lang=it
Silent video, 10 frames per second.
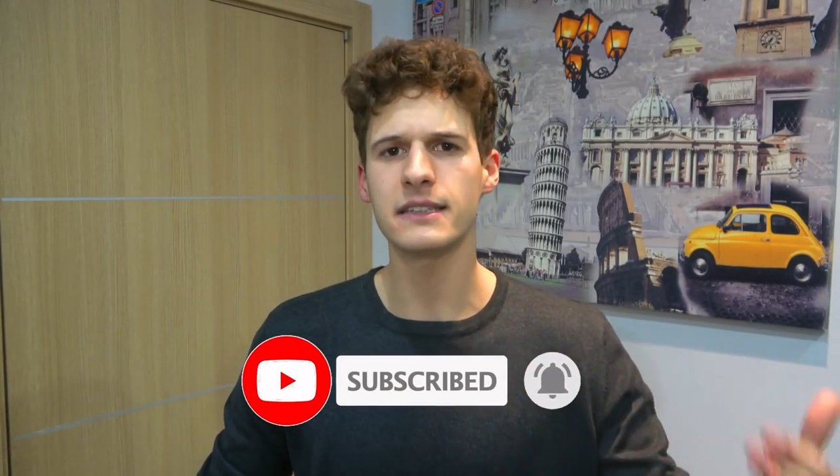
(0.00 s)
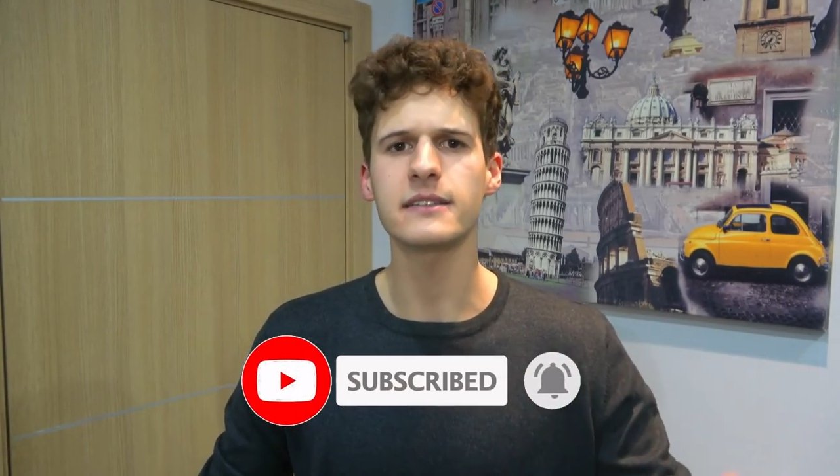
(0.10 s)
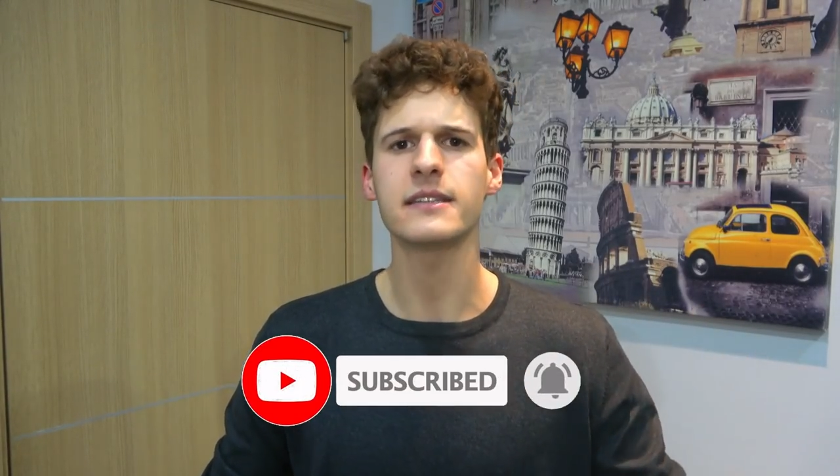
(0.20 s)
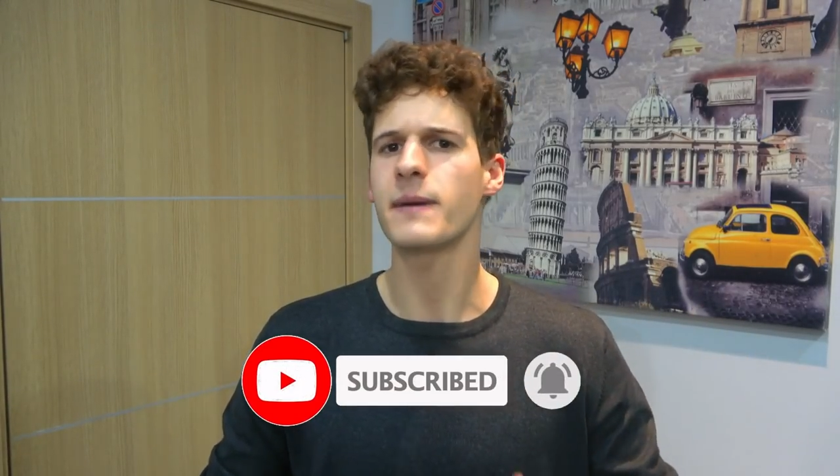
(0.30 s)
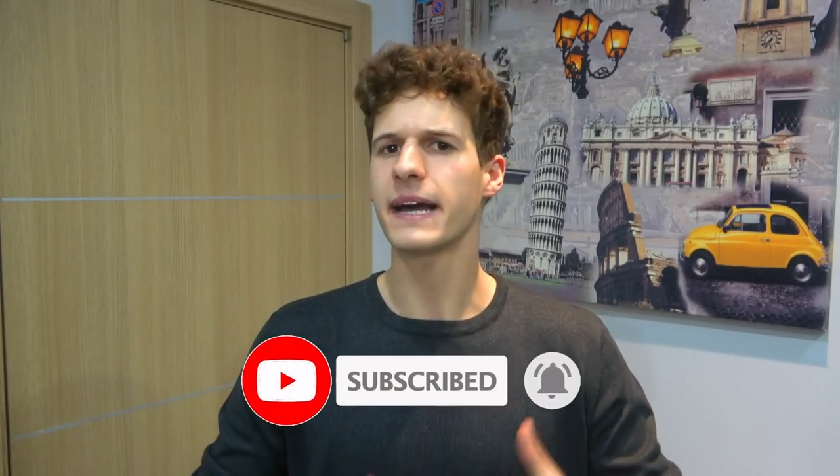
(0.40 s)

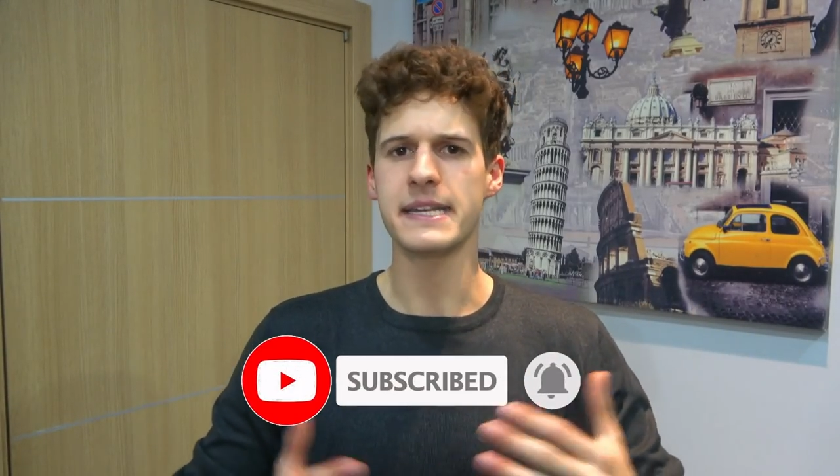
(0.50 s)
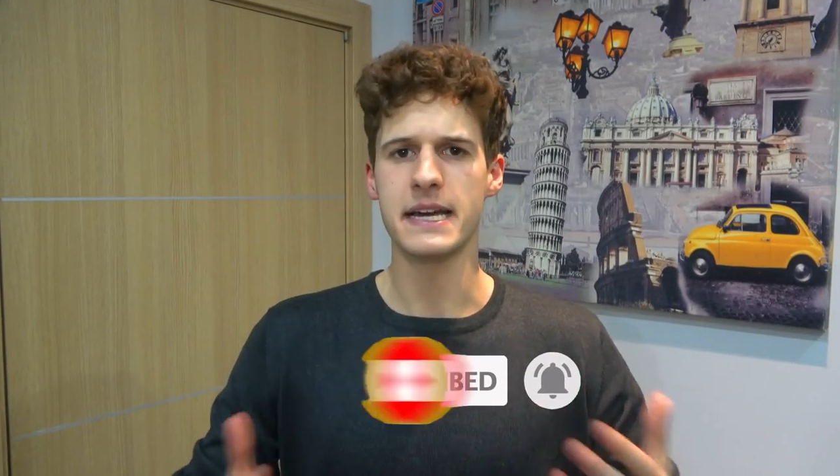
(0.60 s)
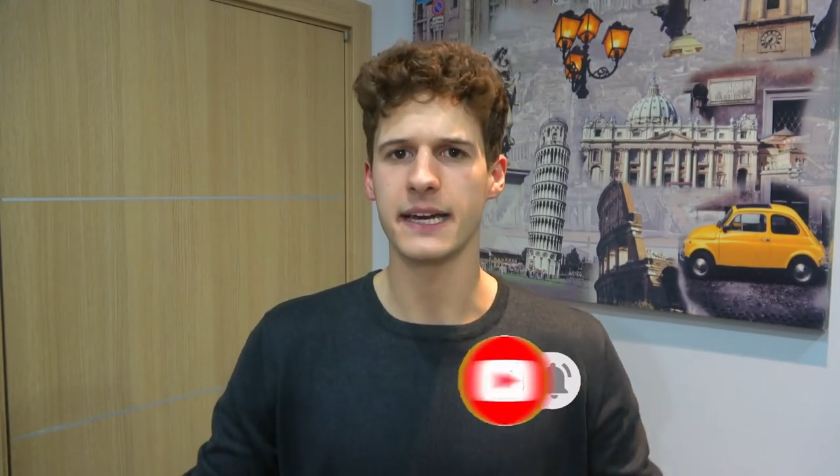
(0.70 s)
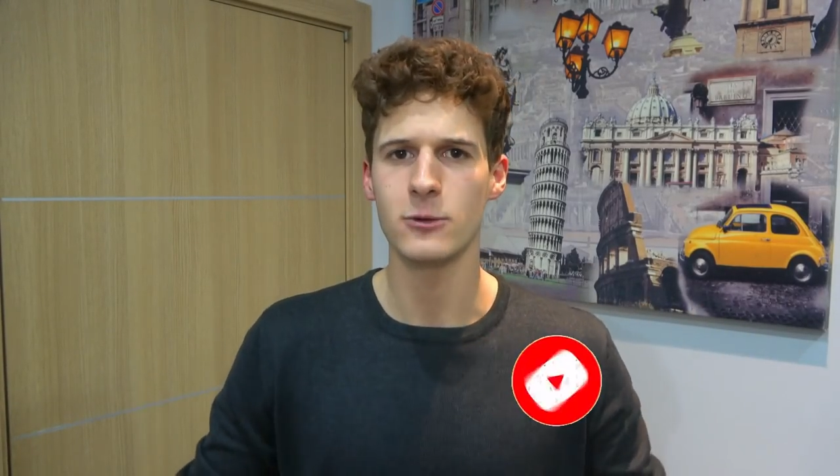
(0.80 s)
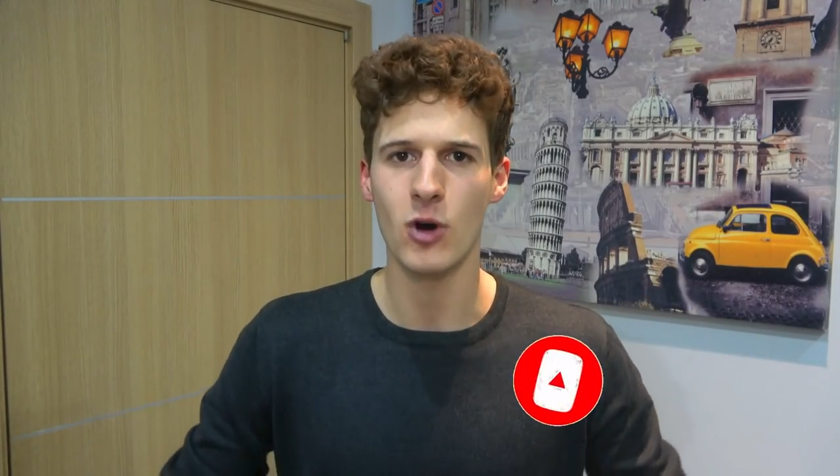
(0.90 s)
tante magari
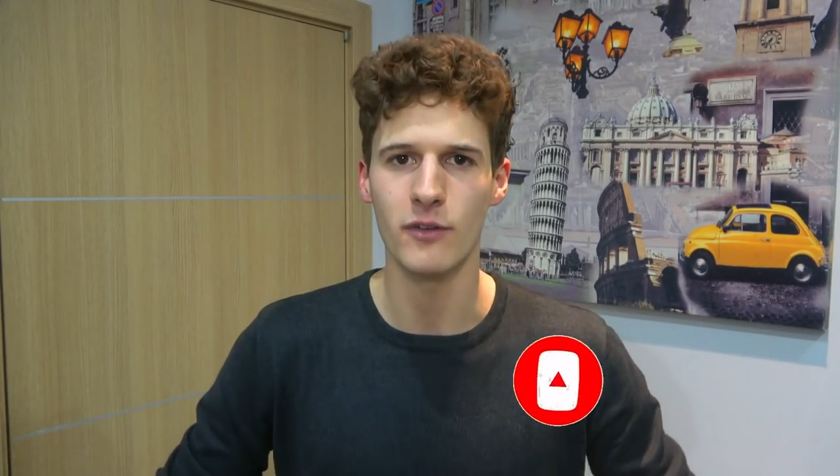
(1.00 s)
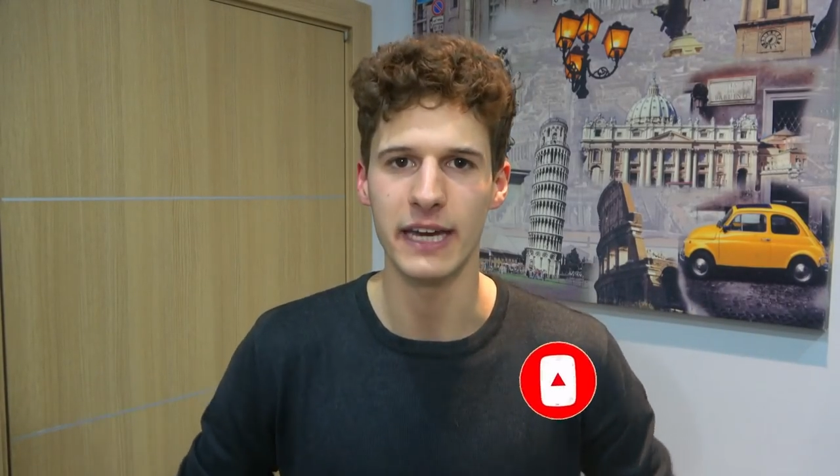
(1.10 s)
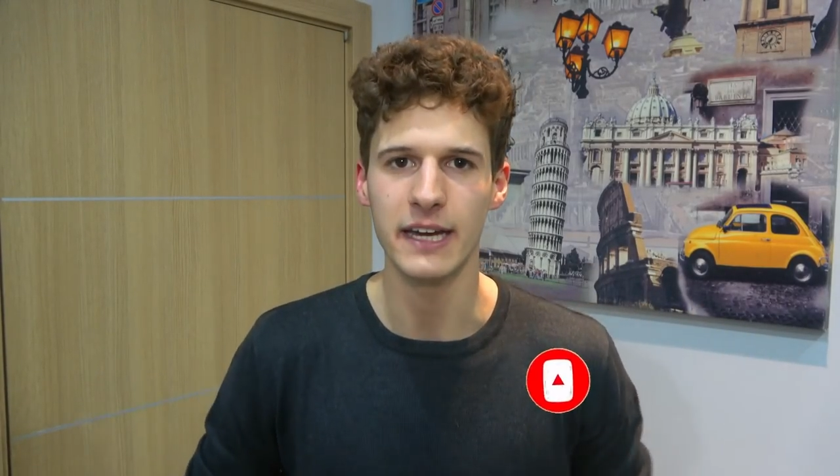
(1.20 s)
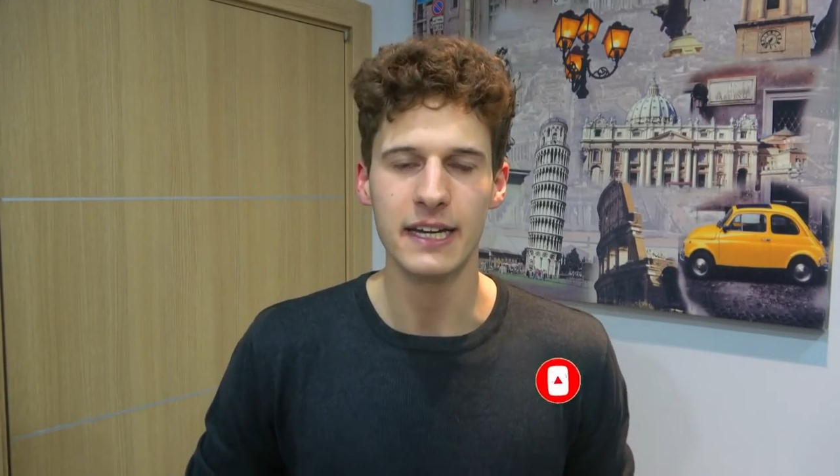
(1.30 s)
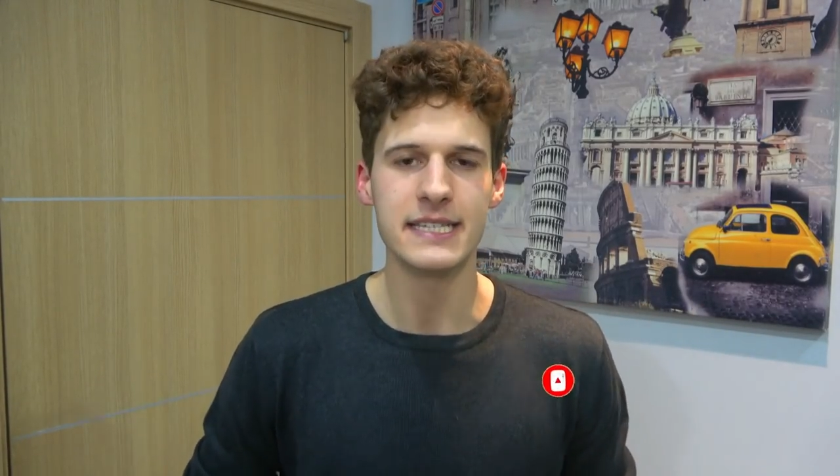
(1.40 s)
anche nuove,